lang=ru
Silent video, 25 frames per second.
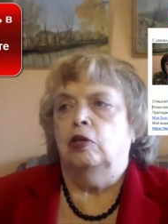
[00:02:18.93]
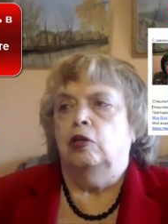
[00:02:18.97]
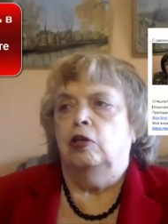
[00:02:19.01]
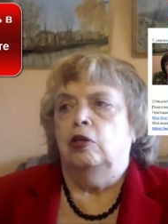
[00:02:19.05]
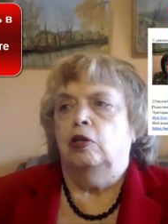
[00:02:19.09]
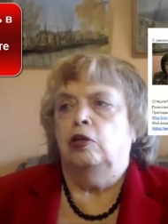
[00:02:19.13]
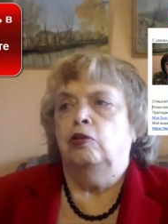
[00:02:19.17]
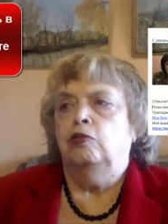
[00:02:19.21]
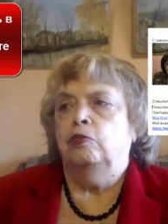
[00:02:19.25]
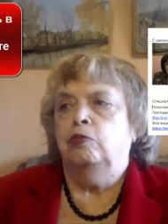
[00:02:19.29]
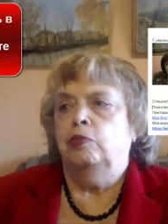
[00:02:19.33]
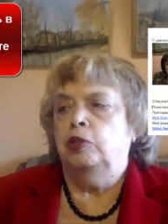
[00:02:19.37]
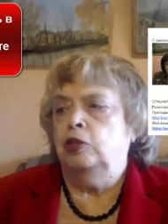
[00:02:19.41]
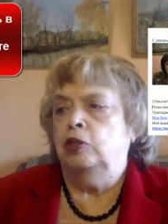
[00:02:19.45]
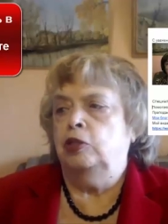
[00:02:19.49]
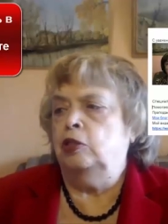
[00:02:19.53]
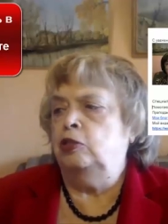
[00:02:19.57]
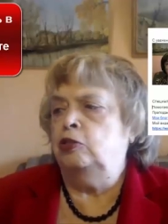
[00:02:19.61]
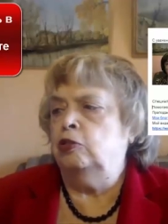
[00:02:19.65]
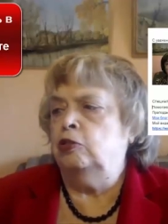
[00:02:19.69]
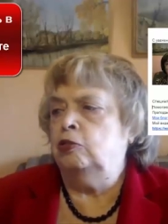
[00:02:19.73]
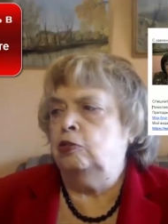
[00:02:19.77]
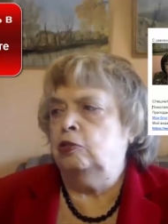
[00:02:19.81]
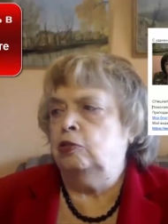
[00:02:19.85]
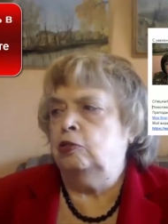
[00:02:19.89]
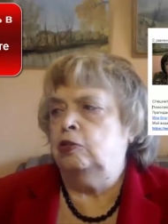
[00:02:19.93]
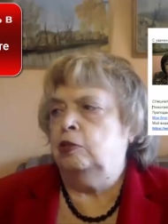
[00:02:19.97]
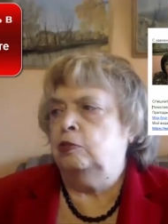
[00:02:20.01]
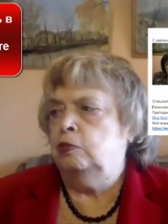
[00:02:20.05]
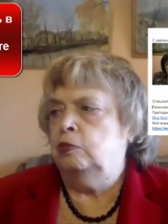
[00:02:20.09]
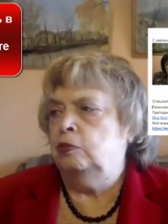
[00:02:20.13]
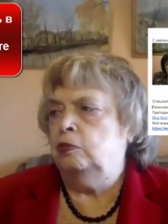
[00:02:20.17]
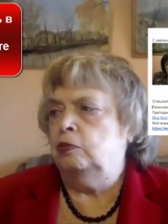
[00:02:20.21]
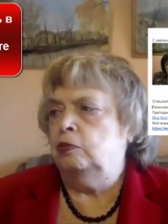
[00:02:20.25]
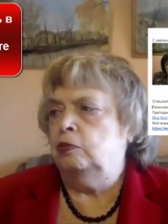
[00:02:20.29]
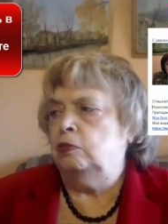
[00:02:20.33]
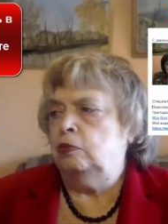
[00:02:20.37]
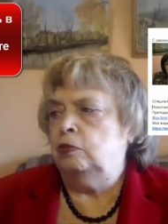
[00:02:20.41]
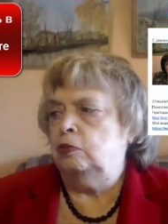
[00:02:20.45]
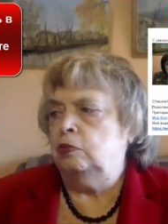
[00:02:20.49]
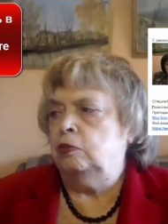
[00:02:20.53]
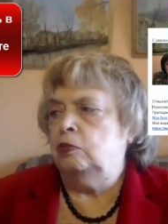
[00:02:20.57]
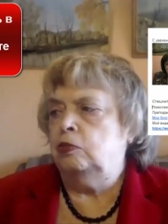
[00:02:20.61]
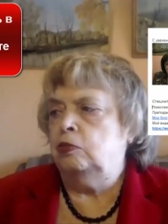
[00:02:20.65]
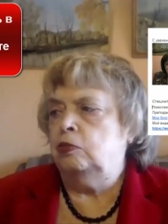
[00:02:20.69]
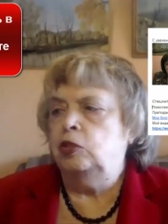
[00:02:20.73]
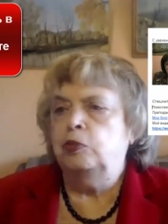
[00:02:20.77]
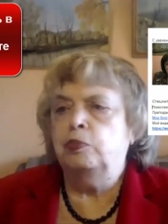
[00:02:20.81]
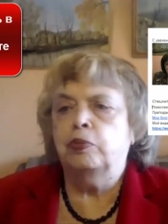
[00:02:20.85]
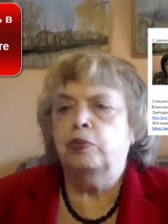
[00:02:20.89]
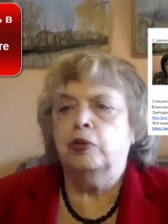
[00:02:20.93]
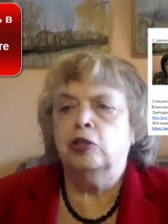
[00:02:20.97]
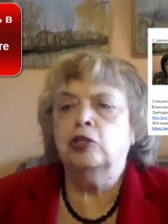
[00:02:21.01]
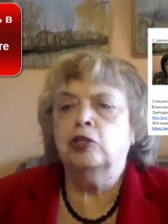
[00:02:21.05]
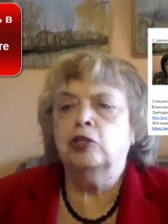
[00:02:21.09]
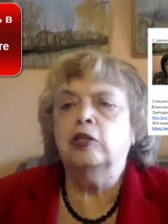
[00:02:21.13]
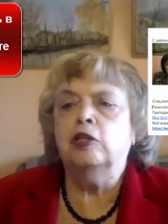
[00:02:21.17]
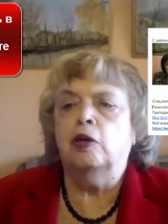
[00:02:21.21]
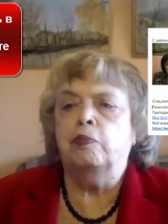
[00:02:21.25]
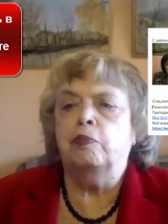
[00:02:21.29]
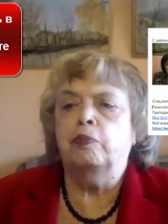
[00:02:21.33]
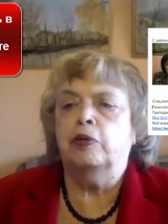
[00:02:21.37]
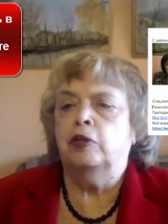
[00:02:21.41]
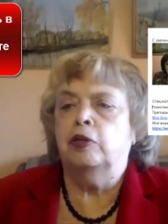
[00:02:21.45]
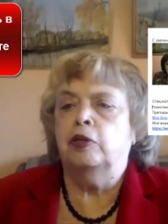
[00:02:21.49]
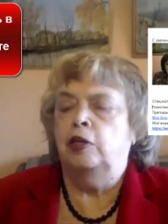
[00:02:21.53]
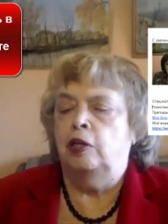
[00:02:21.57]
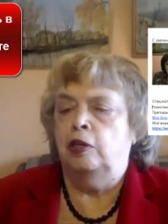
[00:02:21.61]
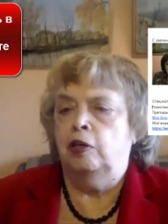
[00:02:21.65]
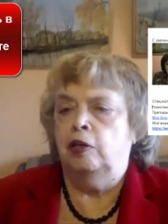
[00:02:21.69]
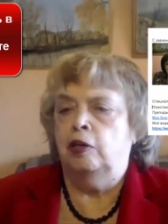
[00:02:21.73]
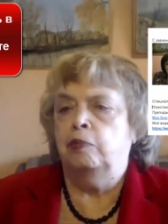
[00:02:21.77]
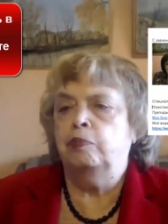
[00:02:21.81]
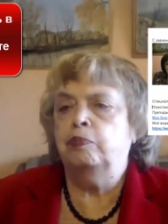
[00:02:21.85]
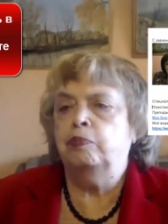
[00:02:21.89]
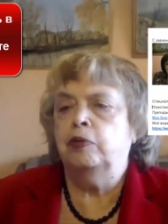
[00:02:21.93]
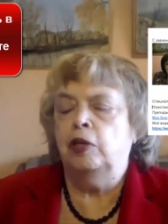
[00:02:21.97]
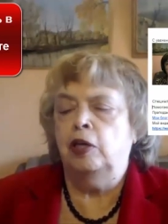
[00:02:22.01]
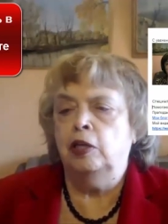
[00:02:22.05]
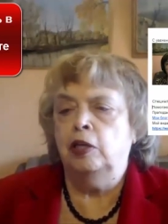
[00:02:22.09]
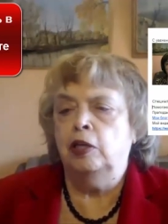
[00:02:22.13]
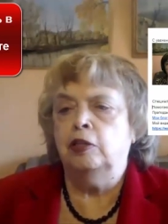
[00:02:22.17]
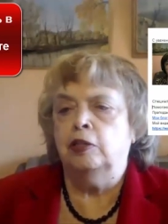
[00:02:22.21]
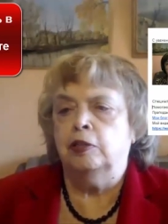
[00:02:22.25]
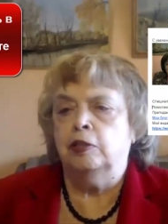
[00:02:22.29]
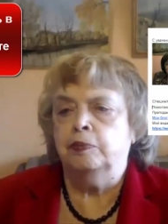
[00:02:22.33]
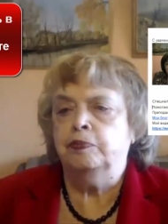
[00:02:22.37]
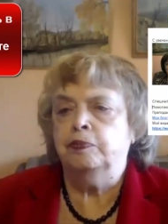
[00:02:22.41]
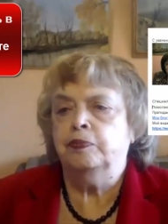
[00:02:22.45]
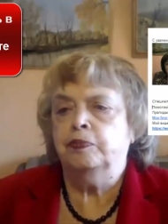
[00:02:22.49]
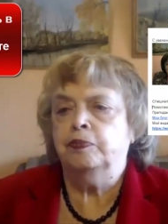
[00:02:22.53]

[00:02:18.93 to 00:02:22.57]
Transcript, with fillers: и у меня что-то там не прошла правильно оплата,